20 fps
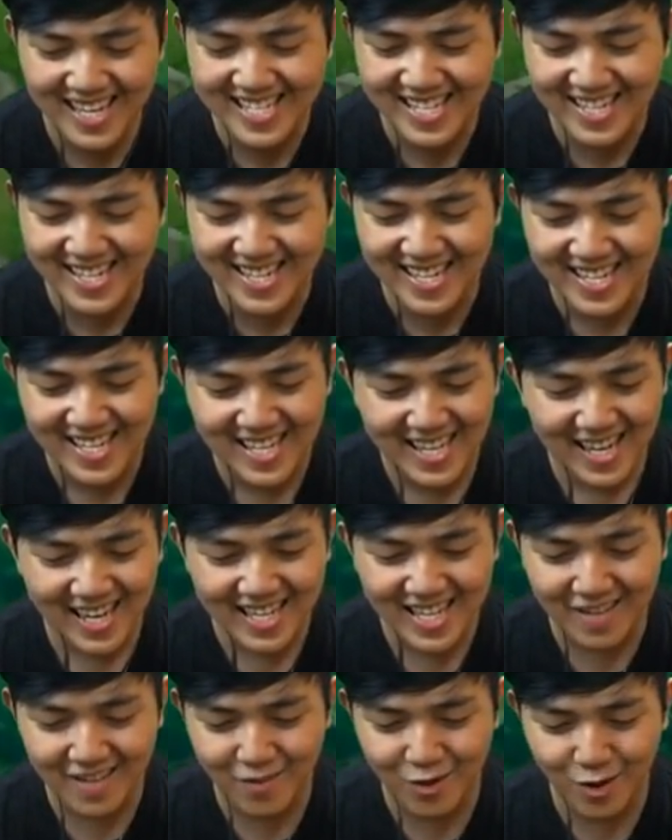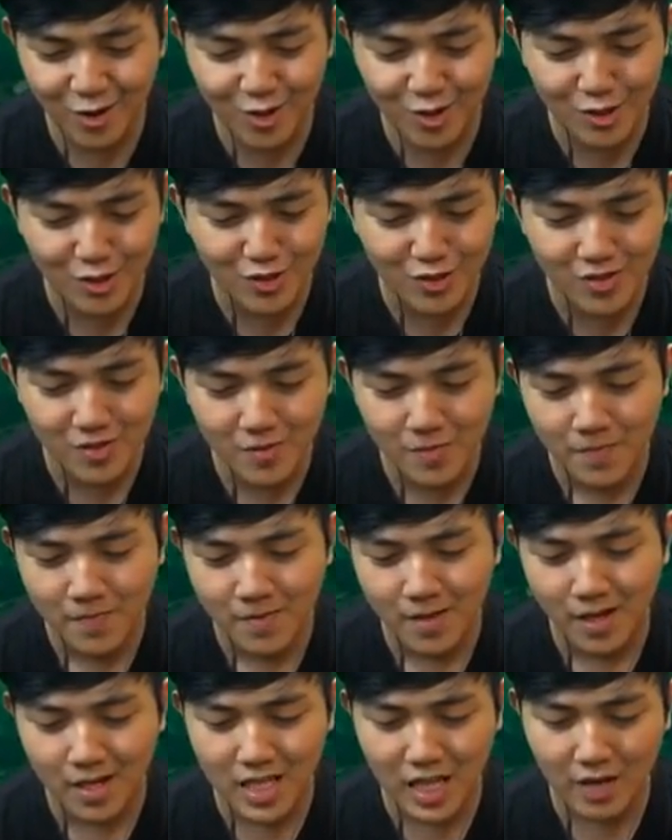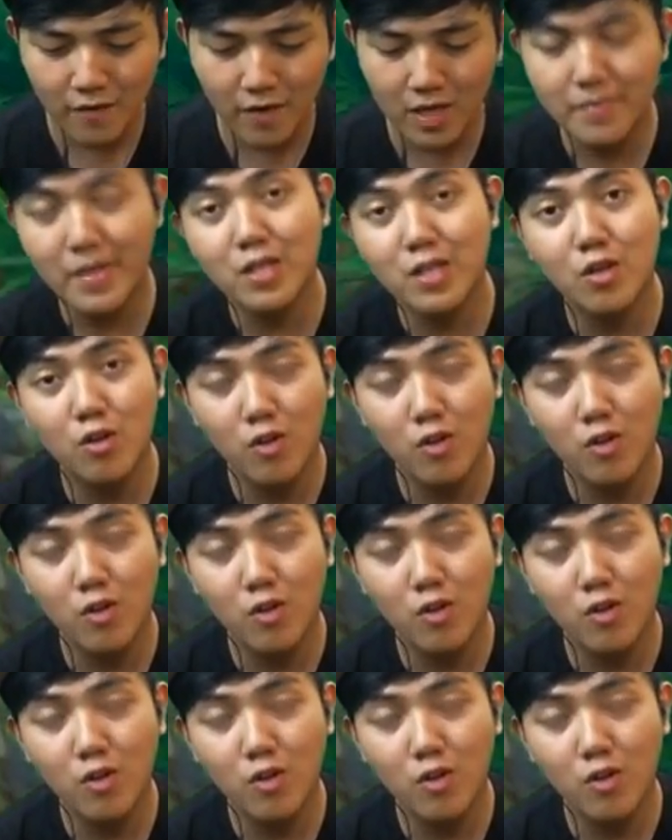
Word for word: coy, kita fokus dulu. Kita farming dulu